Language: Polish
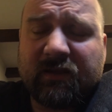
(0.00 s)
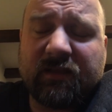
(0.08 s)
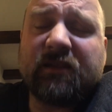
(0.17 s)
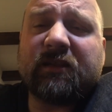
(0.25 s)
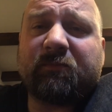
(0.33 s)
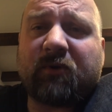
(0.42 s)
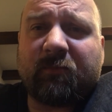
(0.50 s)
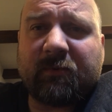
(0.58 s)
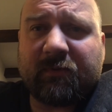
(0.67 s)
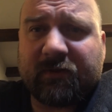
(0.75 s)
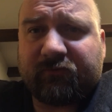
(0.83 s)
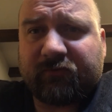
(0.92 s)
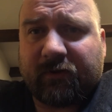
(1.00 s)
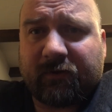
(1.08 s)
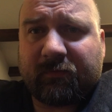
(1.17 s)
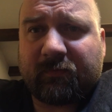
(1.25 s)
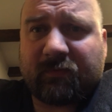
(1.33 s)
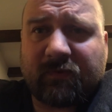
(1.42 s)
Jedyny problem jest, że
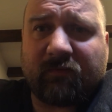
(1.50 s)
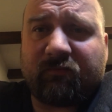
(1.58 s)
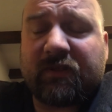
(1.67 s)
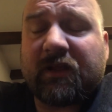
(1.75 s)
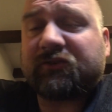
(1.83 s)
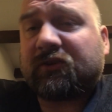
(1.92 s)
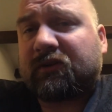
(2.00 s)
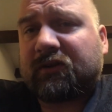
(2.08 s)
widać to